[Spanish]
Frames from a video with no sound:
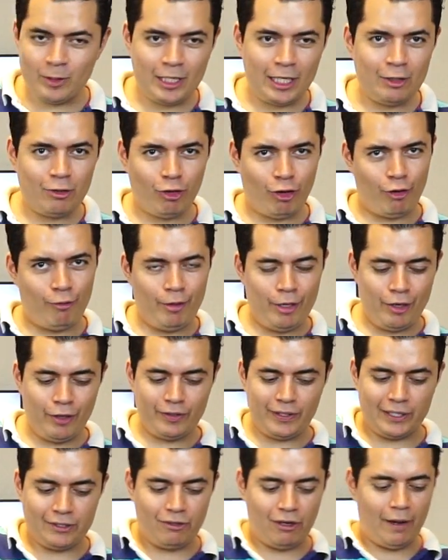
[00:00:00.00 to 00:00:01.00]
dentro de BIOS,
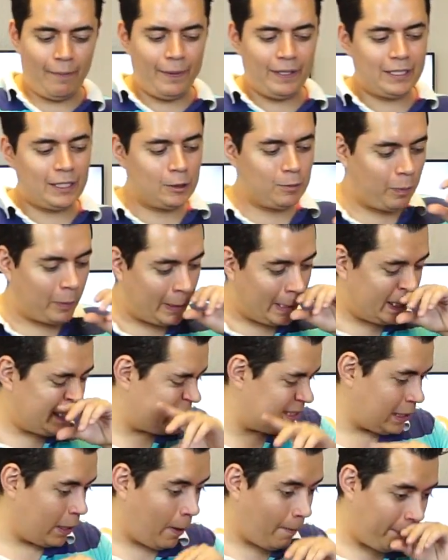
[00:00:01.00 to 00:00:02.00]
ya solamente es poner el
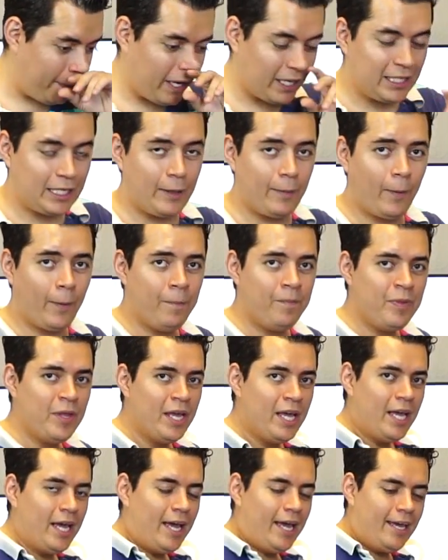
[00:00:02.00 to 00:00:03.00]
sistema operativo
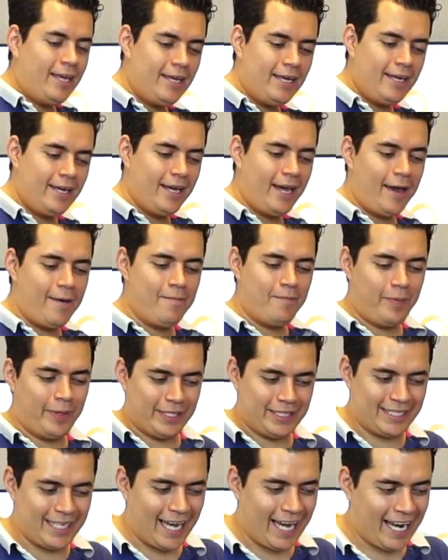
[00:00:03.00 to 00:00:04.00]
y
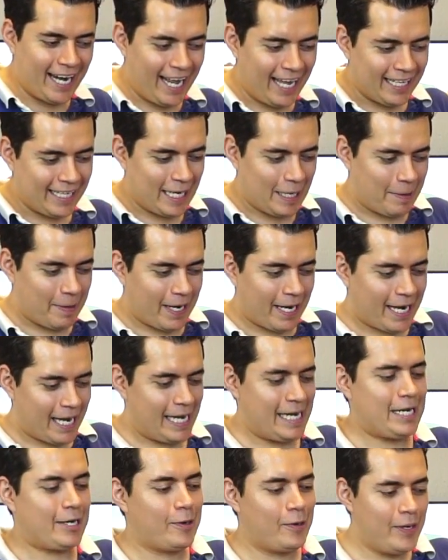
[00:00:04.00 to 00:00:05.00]
empezar a
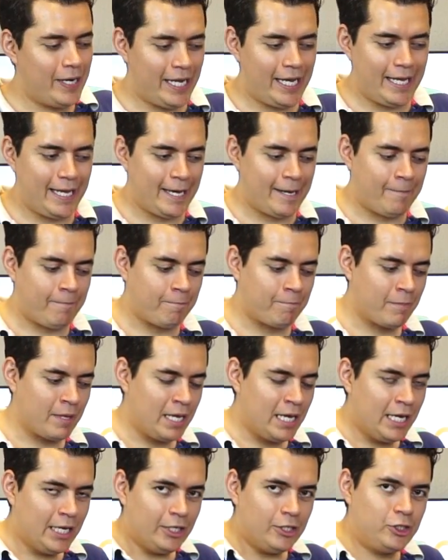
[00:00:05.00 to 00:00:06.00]
trabajar con ella.
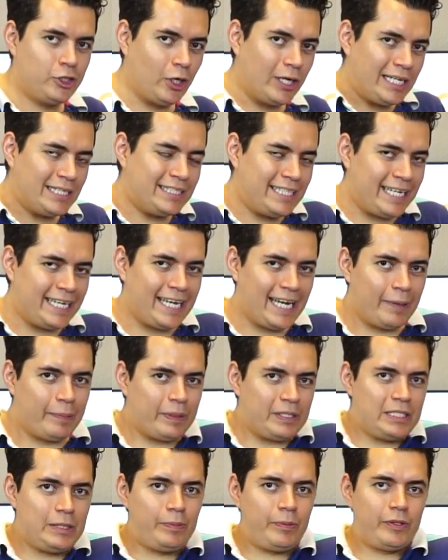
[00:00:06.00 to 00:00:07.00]
Yo les dije al
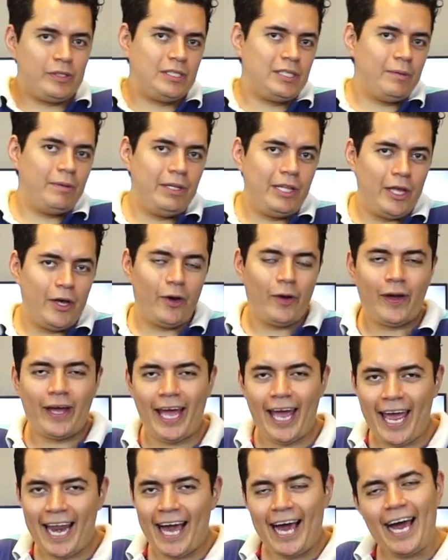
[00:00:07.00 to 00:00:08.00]
principio de este video
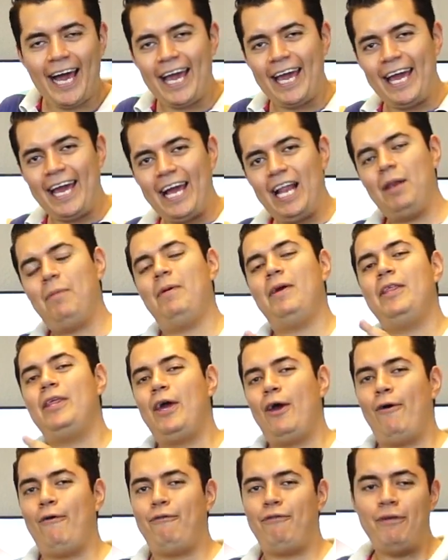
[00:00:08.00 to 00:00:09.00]
que era el
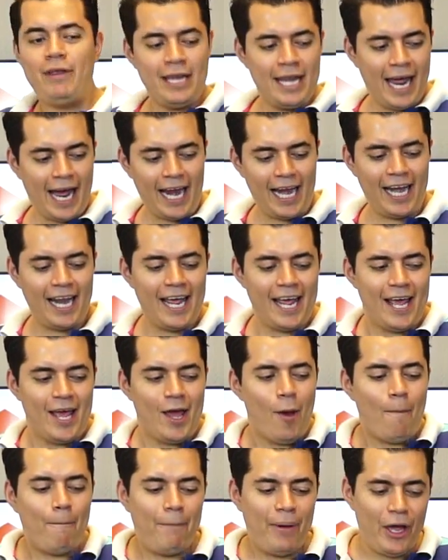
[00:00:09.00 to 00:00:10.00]
video final,
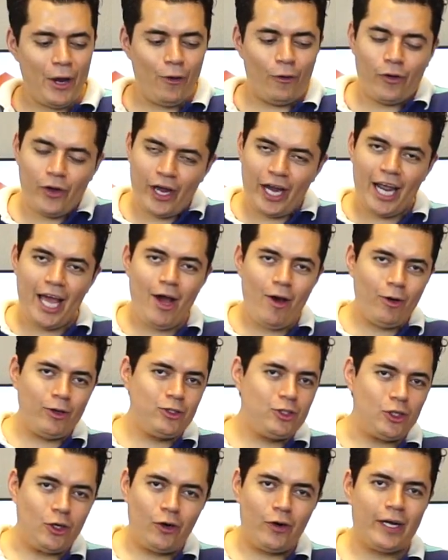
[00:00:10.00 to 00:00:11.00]
pero creo
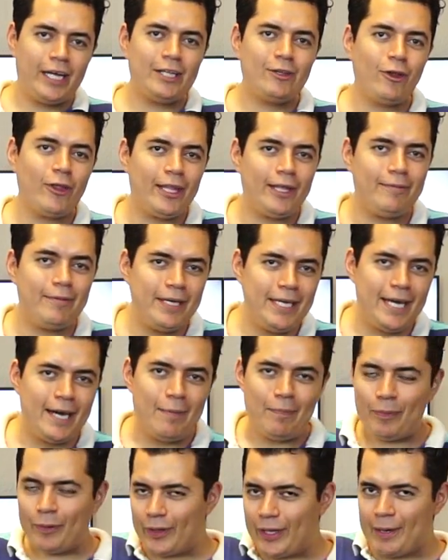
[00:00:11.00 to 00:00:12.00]
yo que
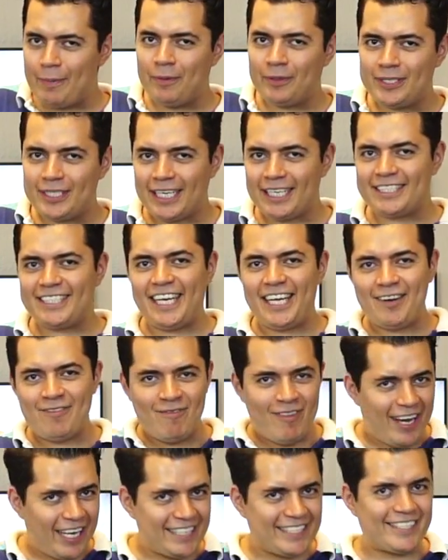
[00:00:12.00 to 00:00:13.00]
todavía podemos hacer
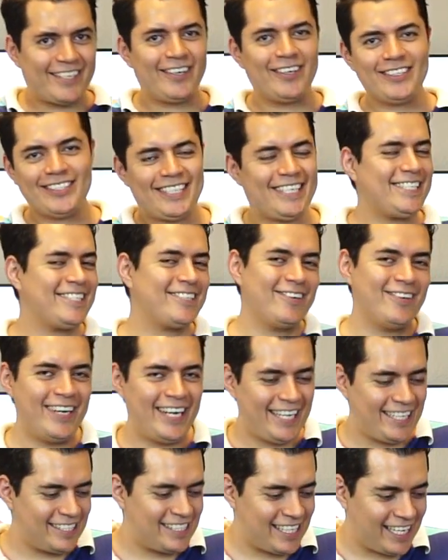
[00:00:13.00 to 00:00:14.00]
más cosas con
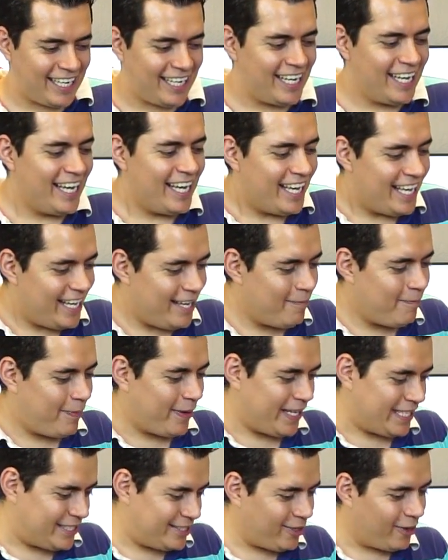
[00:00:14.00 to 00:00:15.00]
esta
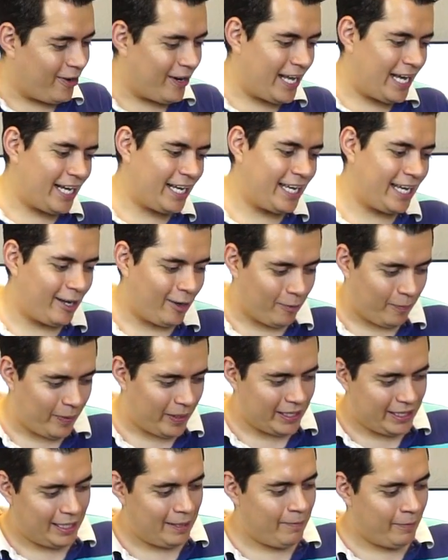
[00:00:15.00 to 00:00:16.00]
impresora que
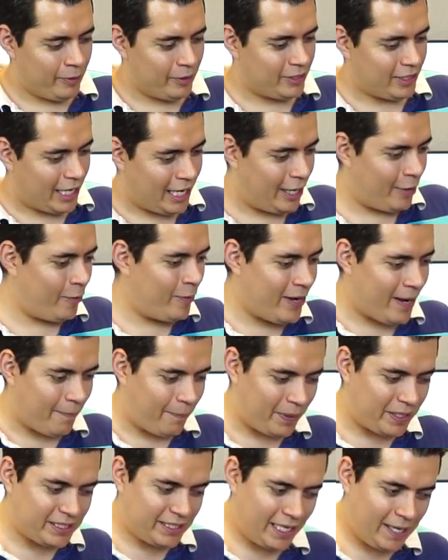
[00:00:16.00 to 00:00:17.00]
convertimos en una
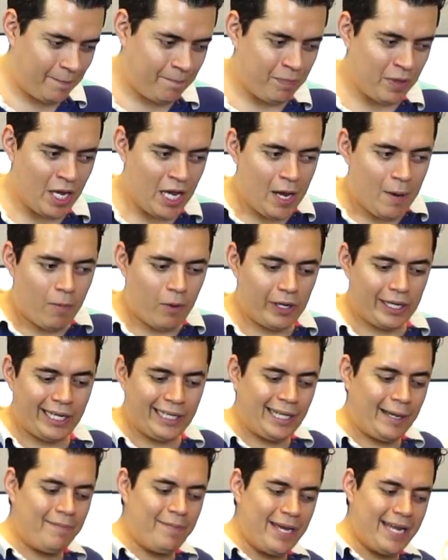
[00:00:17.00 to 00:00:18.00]
PC. Porque
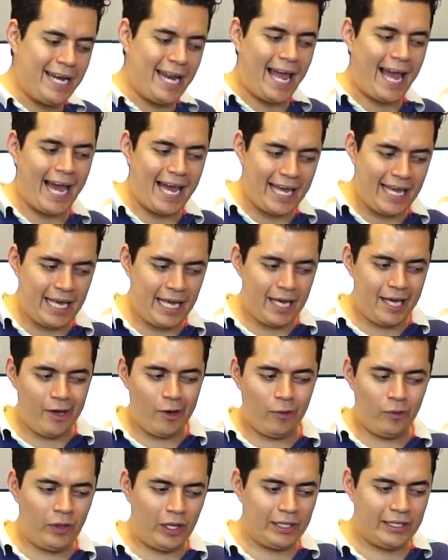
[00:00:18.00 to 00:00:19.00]
también hay
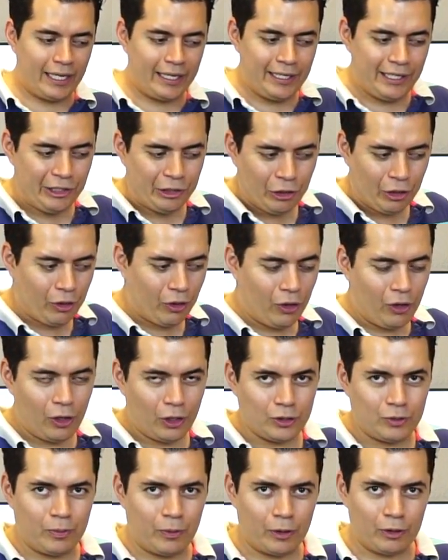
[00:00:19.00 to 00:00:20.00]
un detallito con
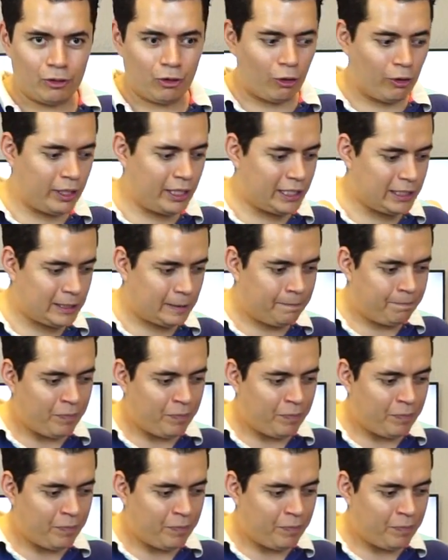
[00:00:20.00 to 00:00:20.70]
los botones